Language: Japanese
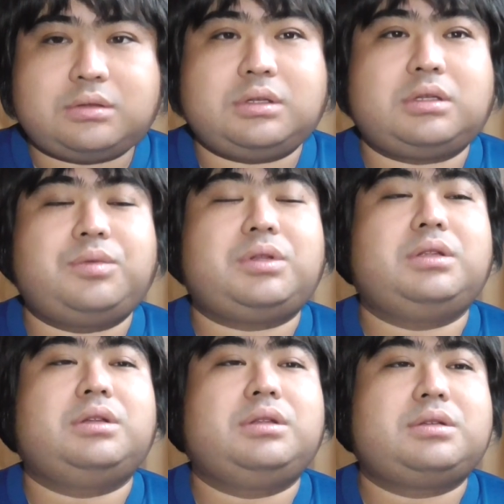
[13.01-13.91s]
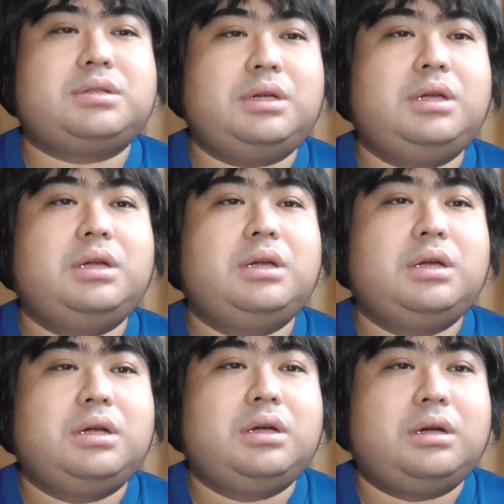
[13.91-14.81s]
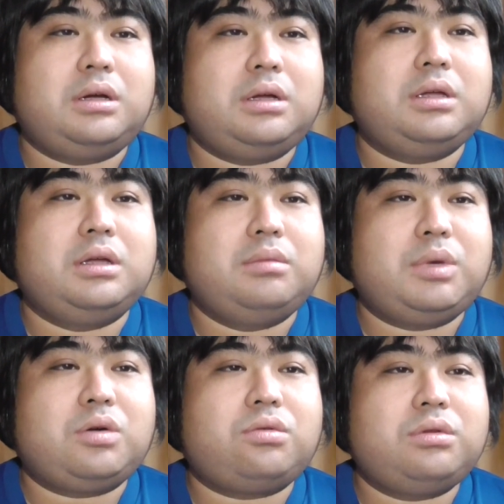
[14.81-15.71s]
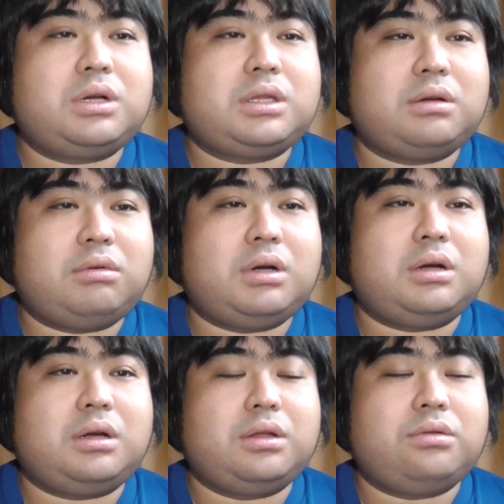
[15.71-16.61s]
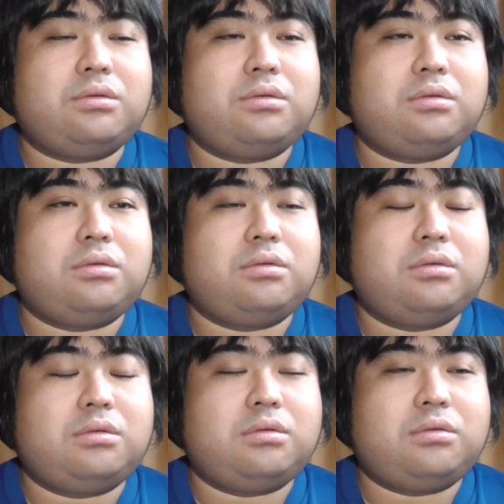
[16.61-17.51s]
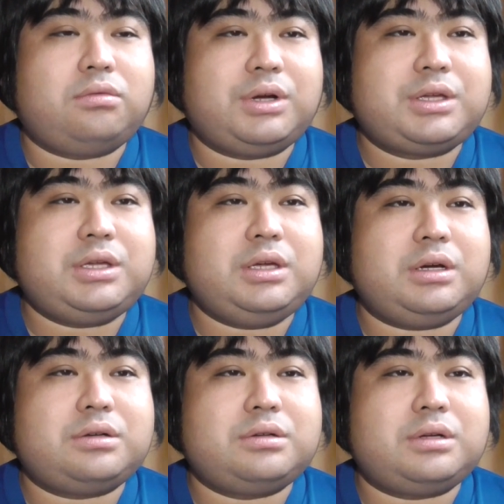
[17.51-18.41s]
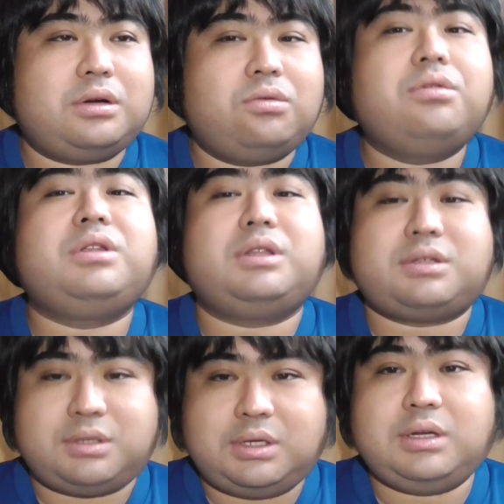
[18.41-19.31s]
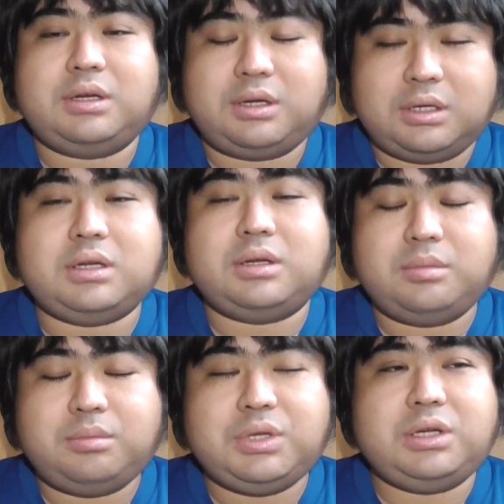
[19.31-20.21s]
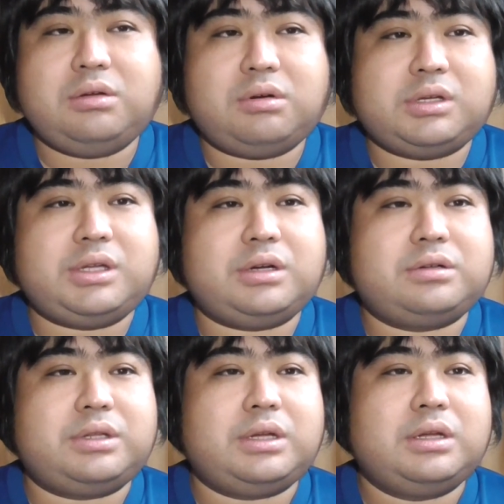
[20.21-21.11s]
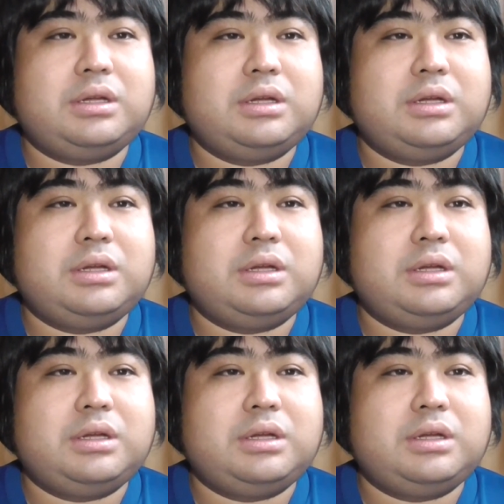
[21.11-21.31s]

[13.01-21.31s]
亡くなったみたいなんですね。はい。まあ、この方は、あのー、脇役が多いんですね。はい。名脇役で、